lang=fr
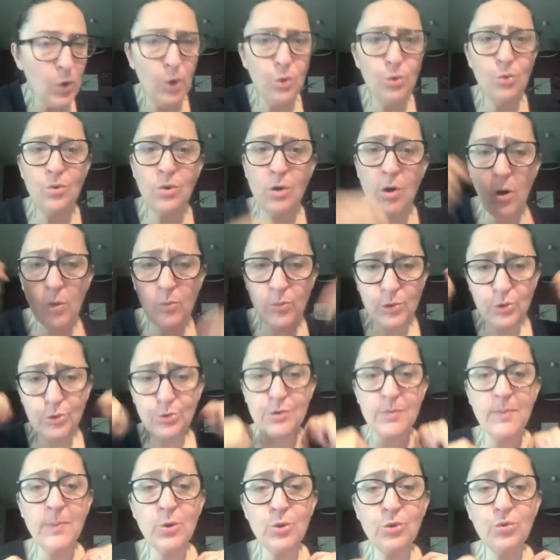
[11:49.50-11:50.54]
une lampe qu'on
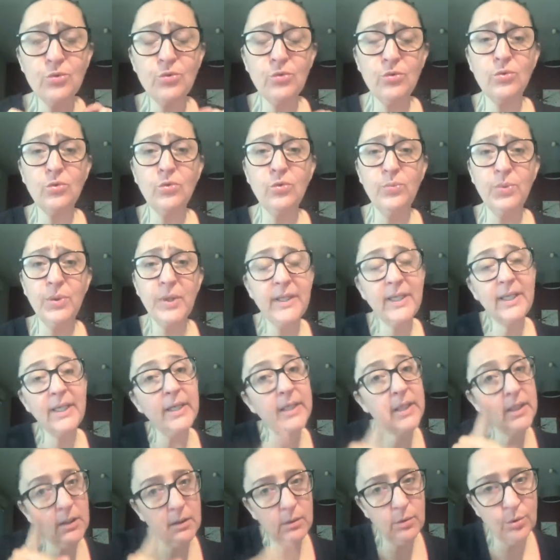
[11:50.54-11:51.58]
se met autour du cou pour
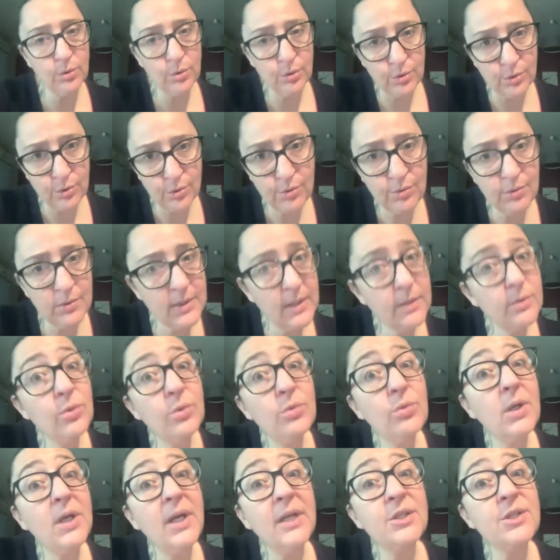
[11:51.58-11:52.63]
éclairer, euh, je suis à deux
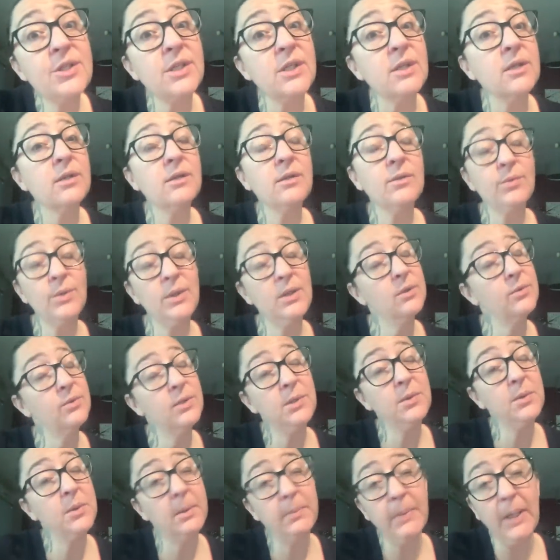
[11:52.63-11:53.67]
doigts de l'acheter. Oui,
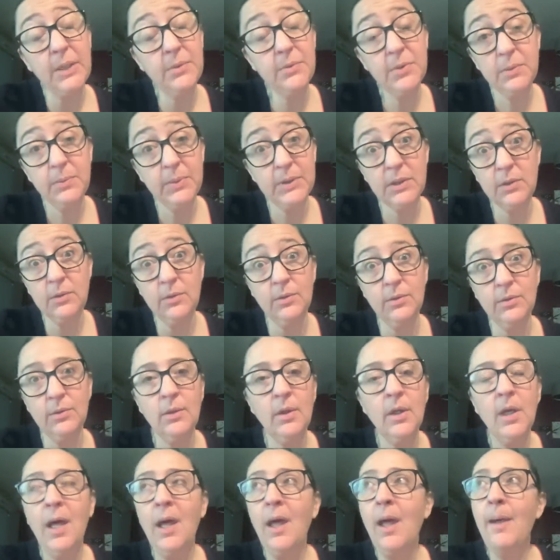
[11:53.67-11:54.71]
oui, oui, bah oui, parce que
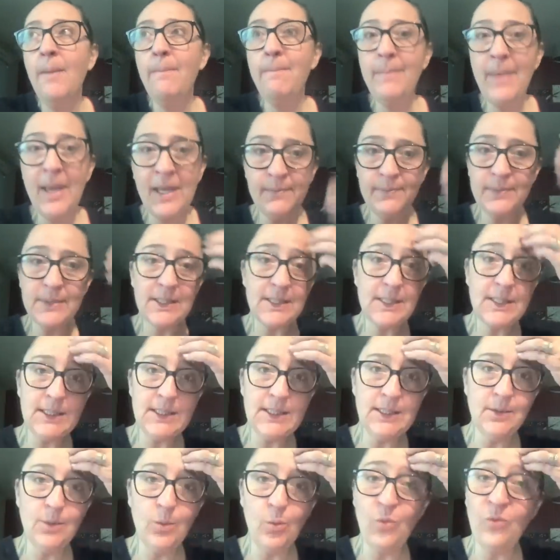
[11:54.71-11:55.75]
même
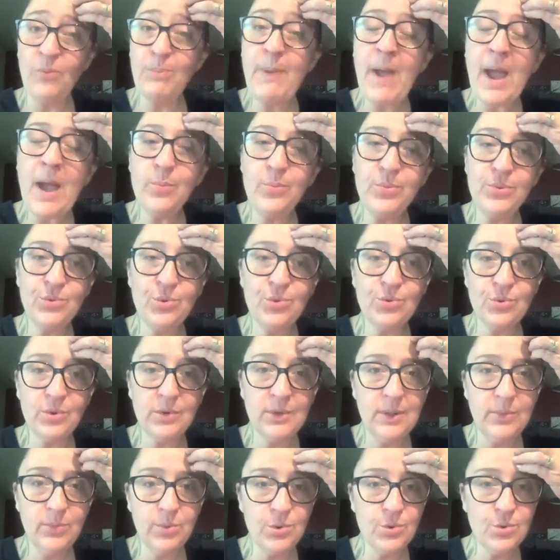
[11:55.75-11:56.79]
si on part plutôt sur
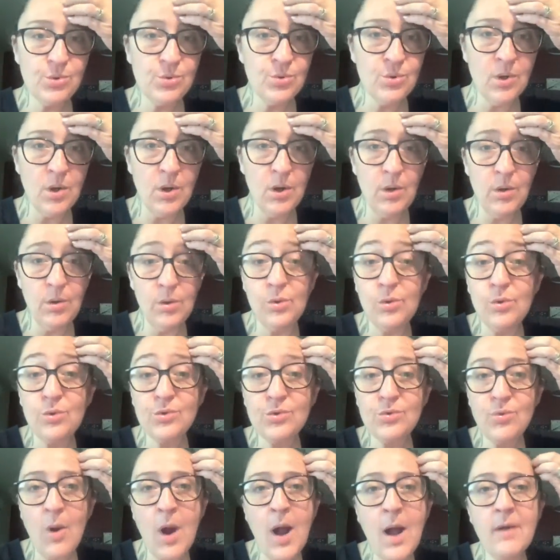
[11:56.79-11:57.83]
des beaux jours, euh, le
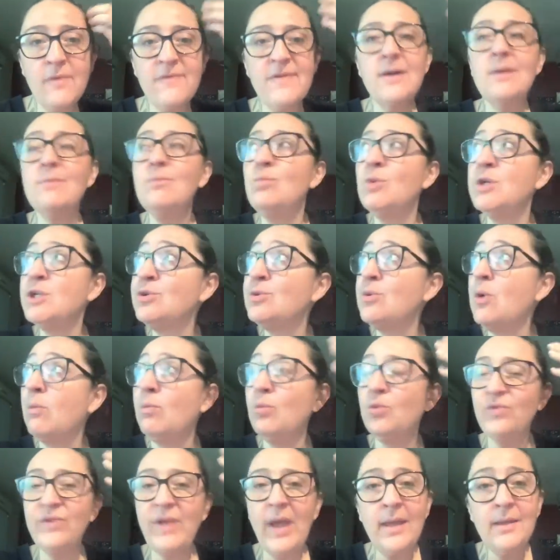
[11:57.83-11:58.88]
soir, enfin, moi je suis en
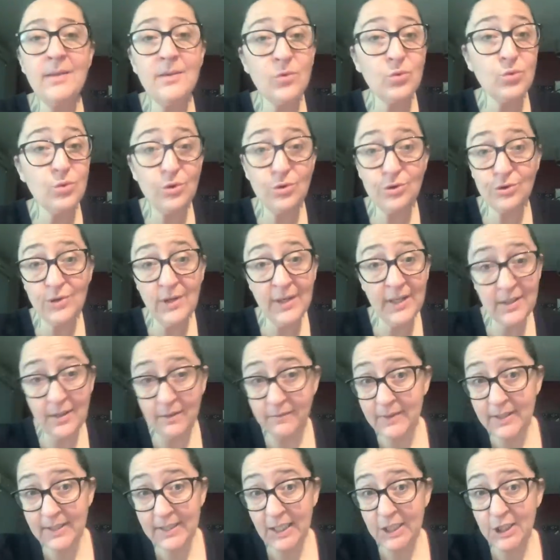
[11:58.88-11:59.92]
montagne, donc le soleil est
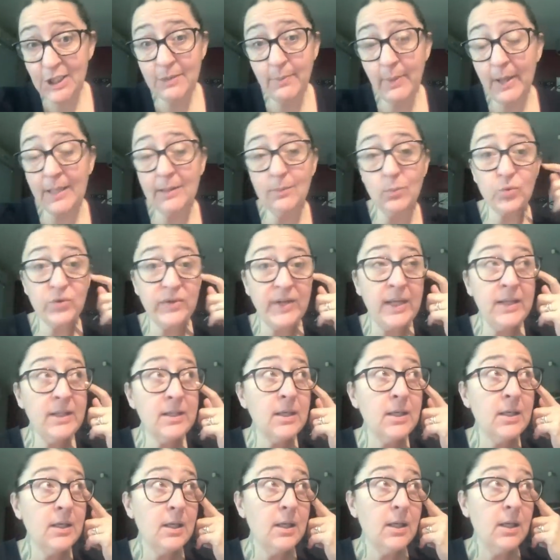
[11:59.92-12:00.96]
vite caché par les montagnes,
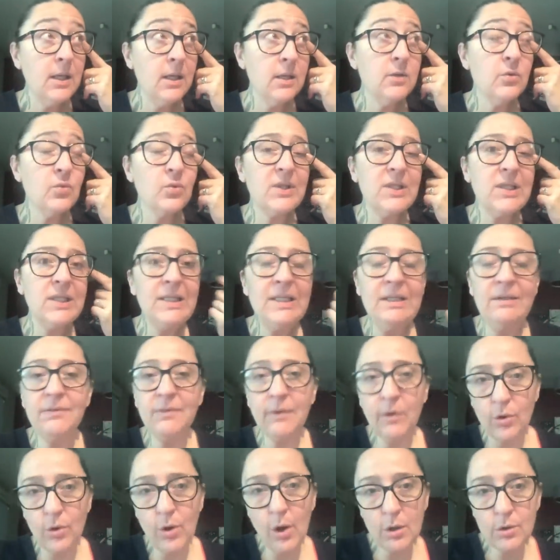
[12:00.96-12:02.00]
donc il
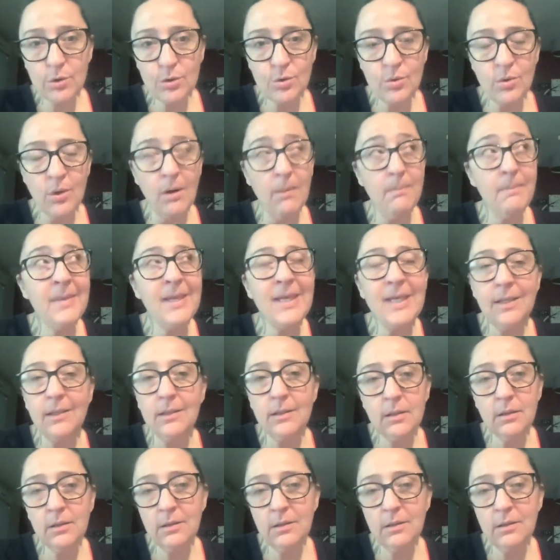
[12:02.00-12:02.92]
fait encore jour, mais